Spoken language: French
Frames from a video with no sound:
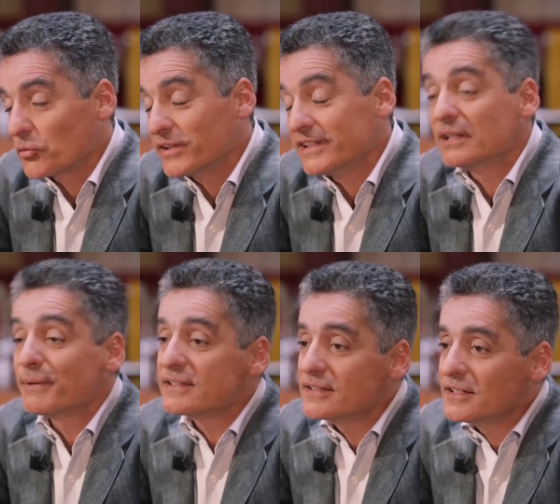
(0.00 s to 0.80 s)
trouver des
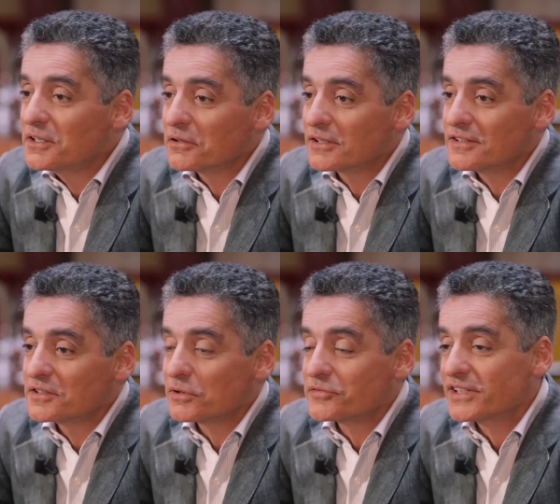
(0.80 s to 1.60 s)
thématiques qui
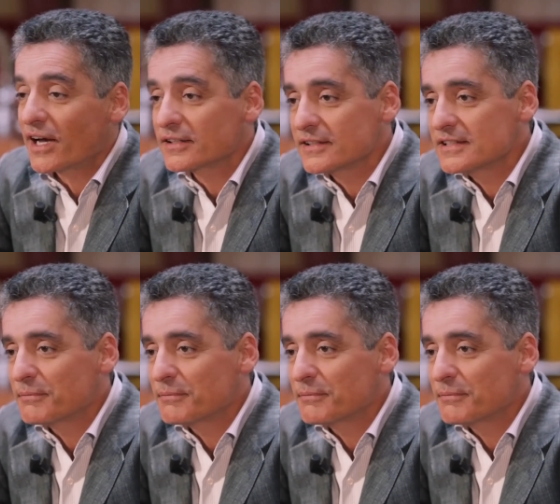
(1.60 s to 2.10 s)
soient fédératrices,